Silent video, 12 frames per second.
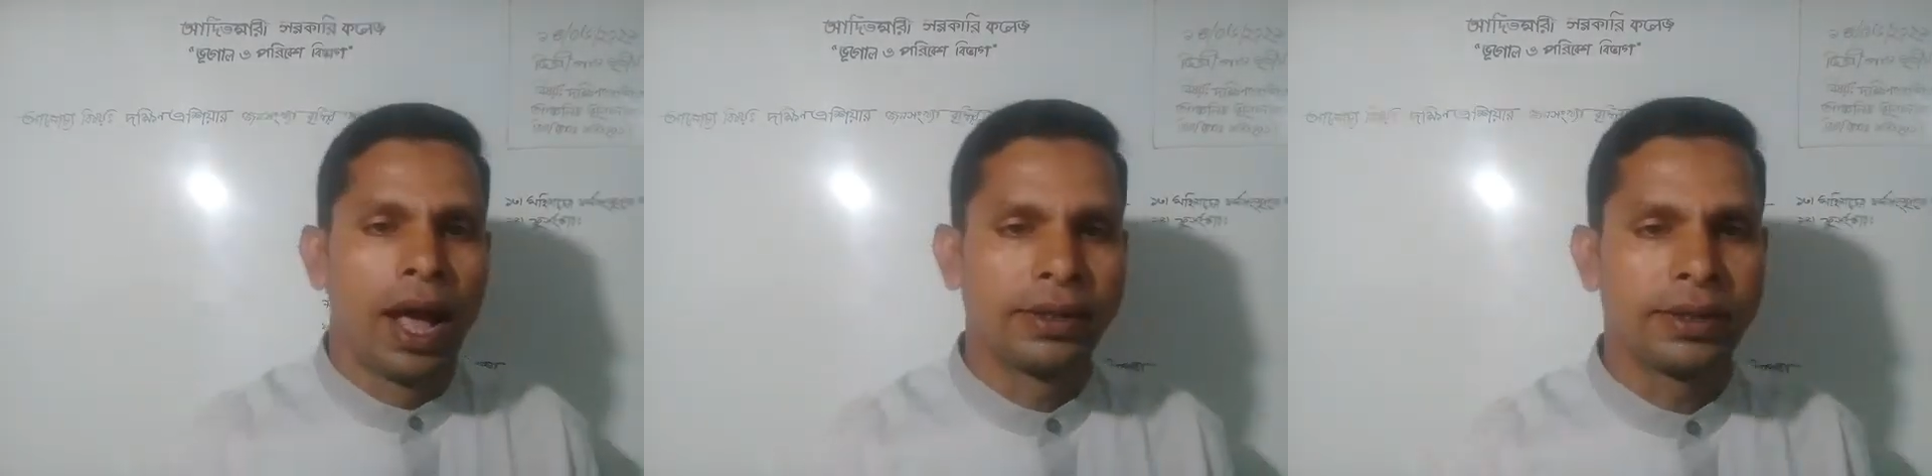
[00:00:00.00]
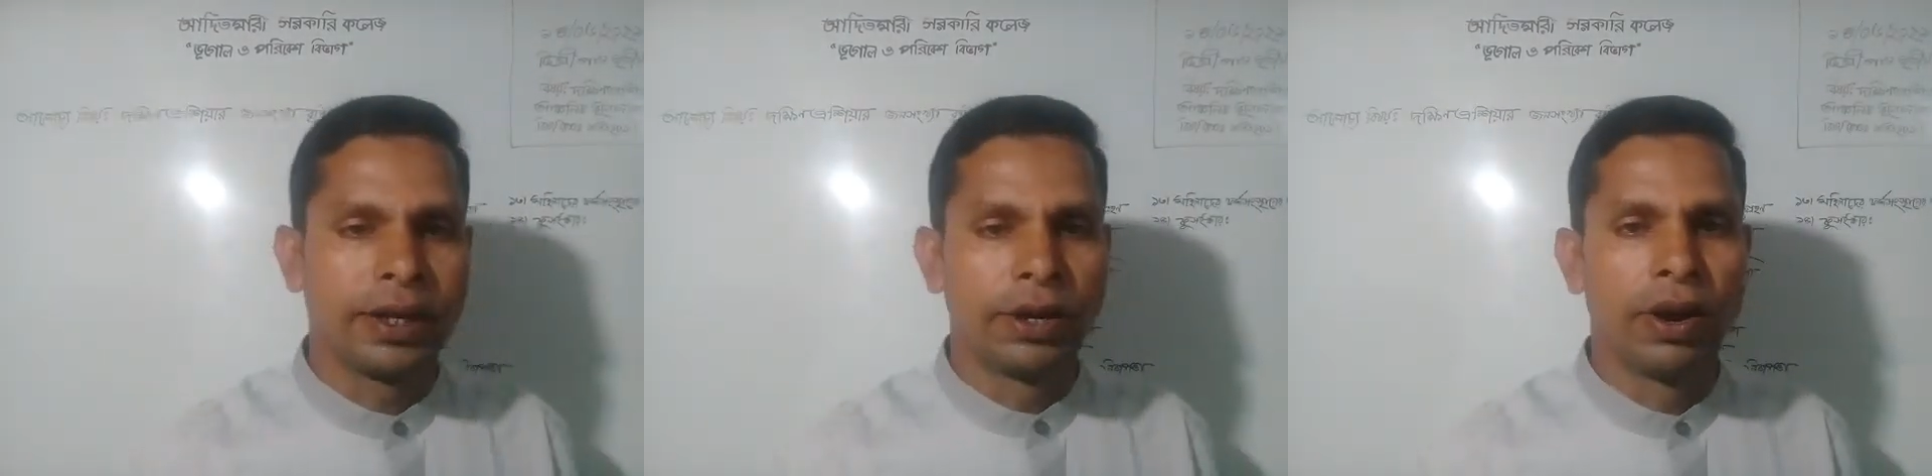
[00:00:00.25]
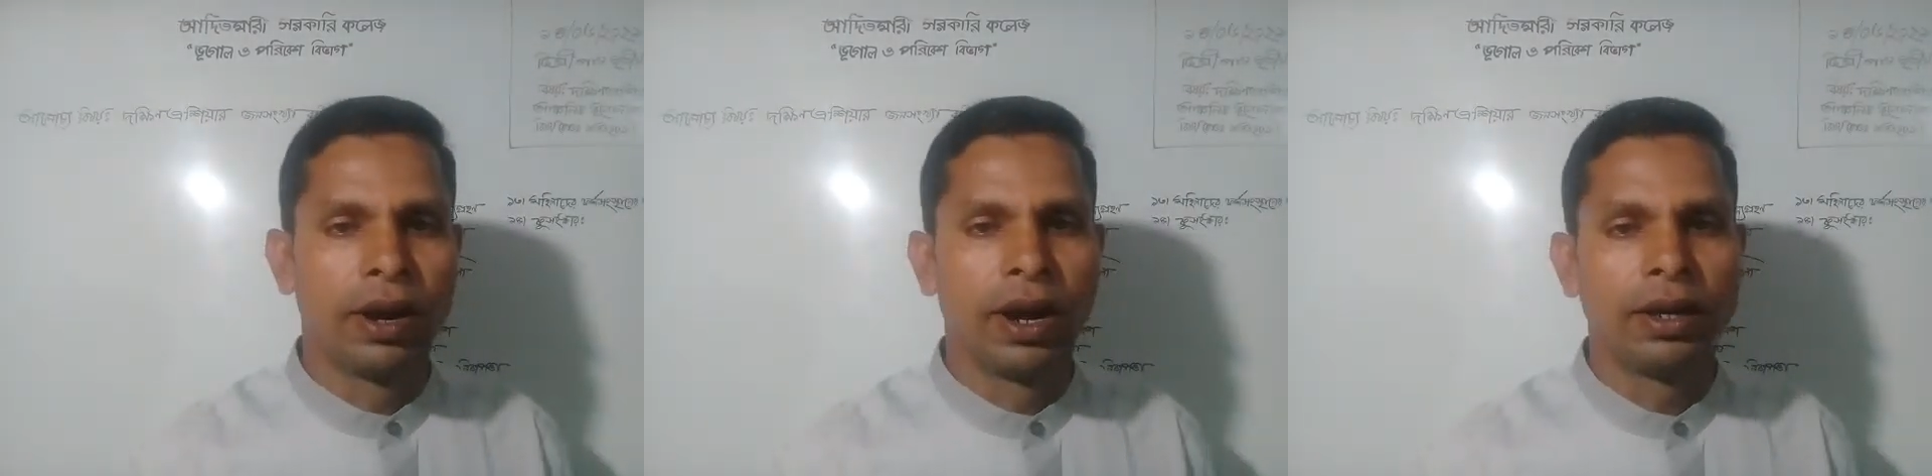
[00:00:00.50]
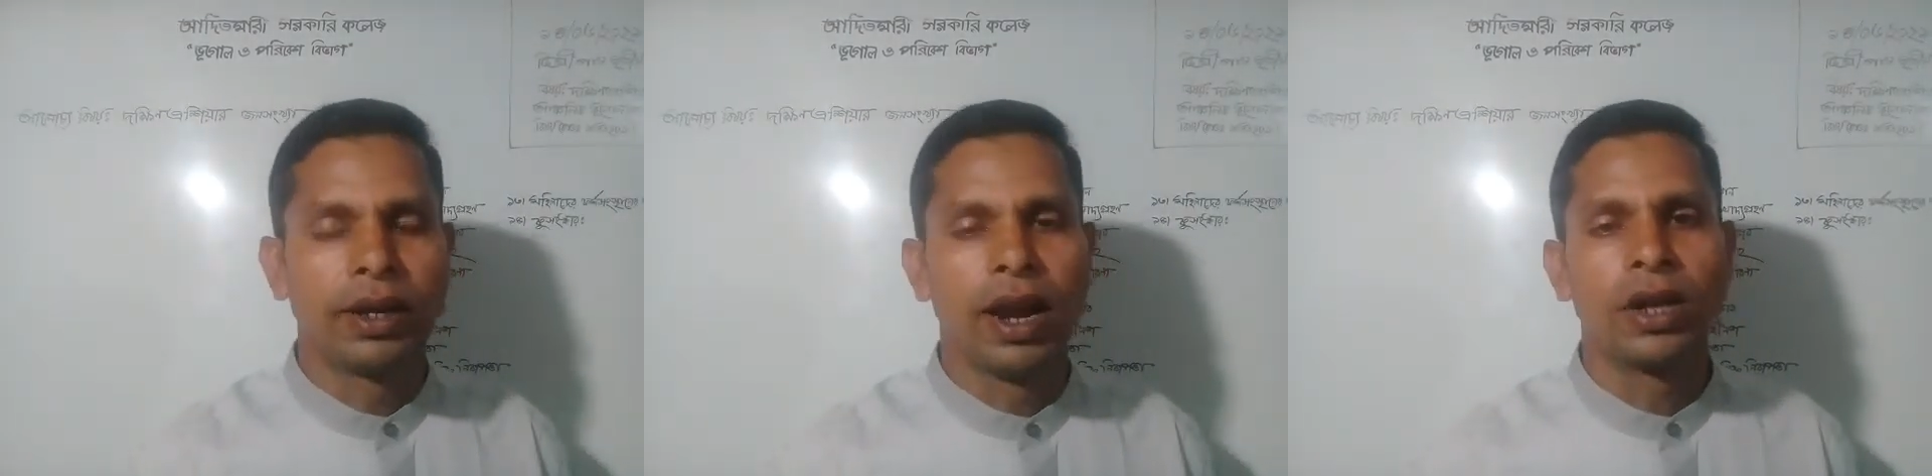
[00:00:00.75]
আজকের
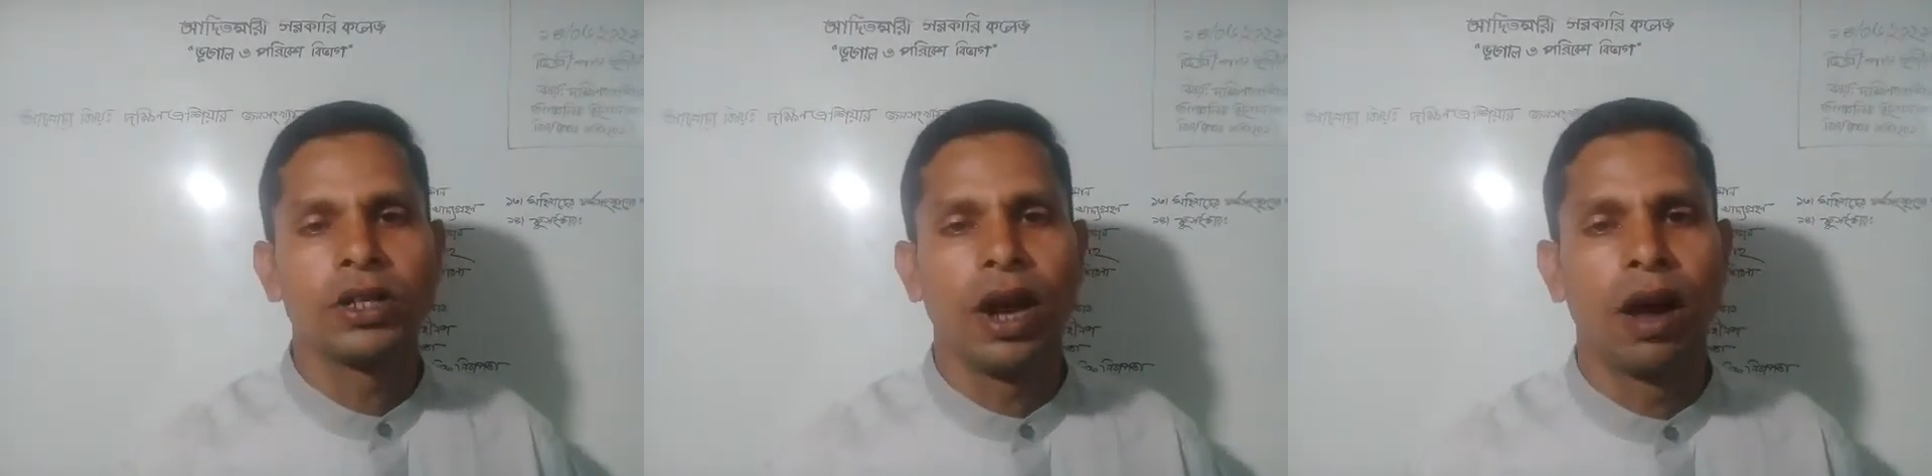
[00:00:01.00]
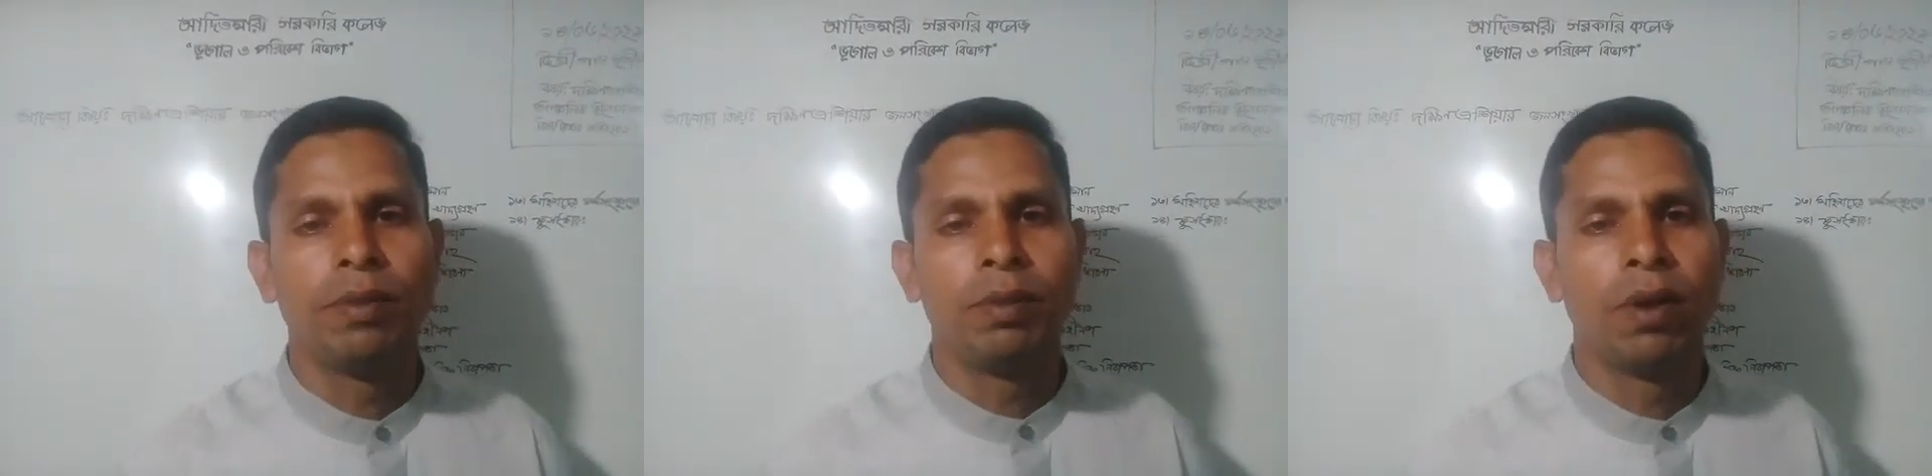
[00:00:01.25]
অনলাইন ক্লাস আমি